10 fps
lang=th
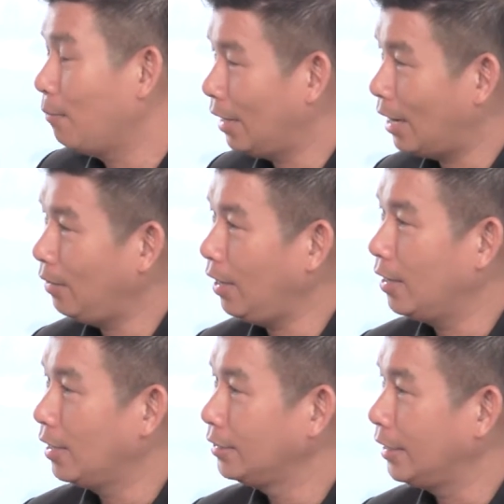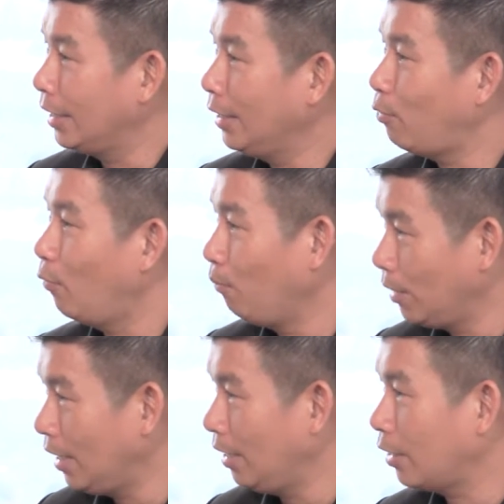มันทำให้สิ่งที่ผม
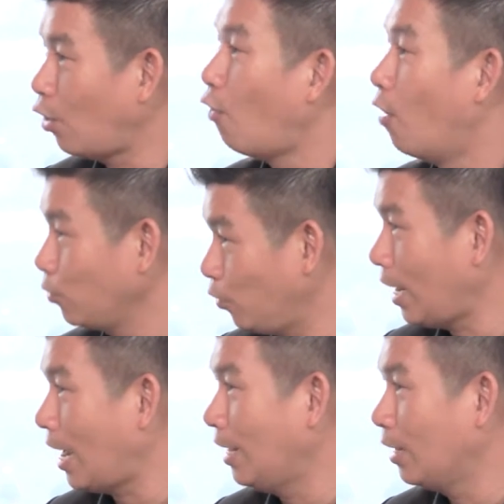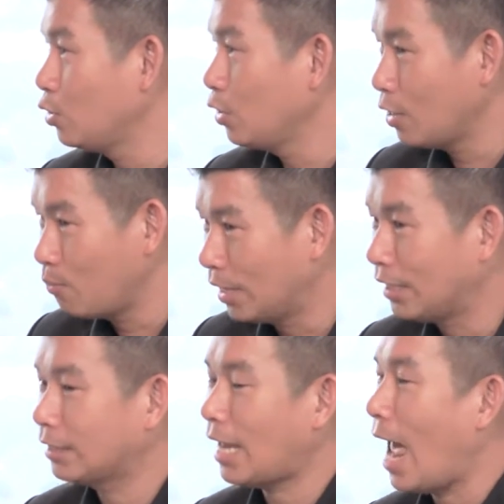มีของอยู่ข้างในเนี่ยมัน
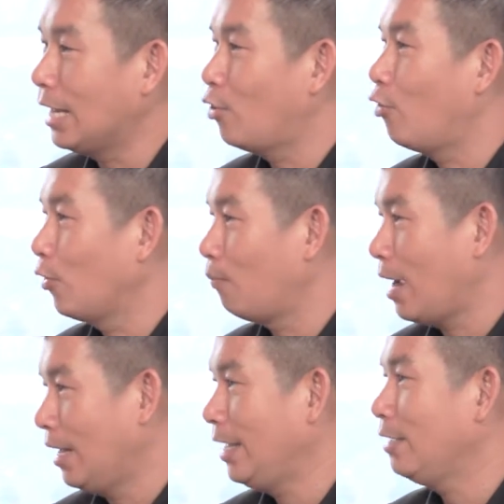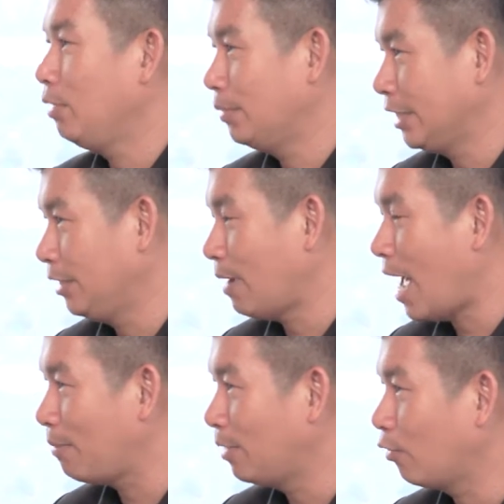ถ่ายทอดออกไปได้ยังมีประสิทธิ
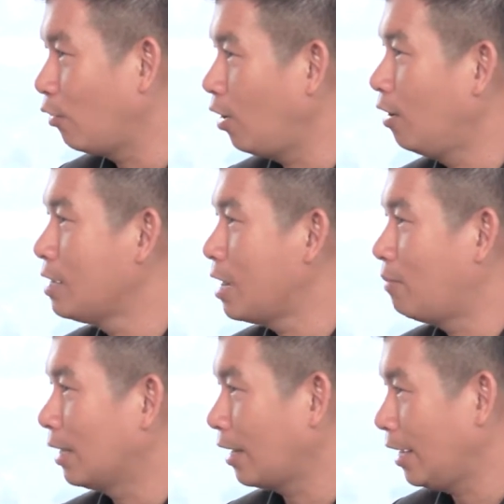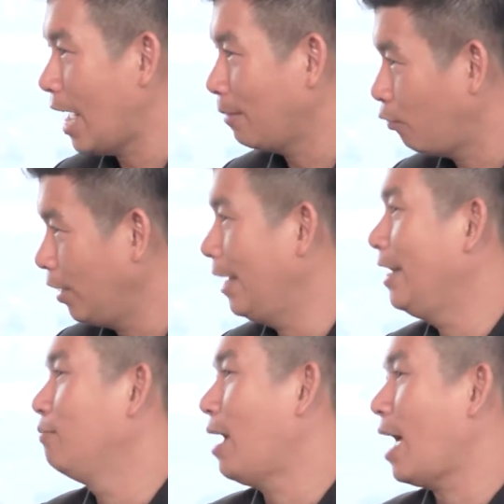ภาพแล้วก็มันขยายผลได้
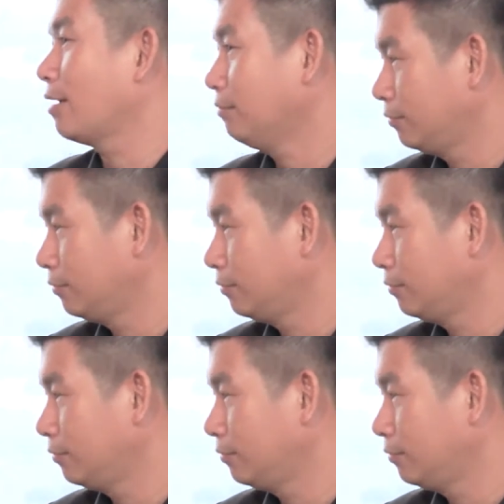ดีมาก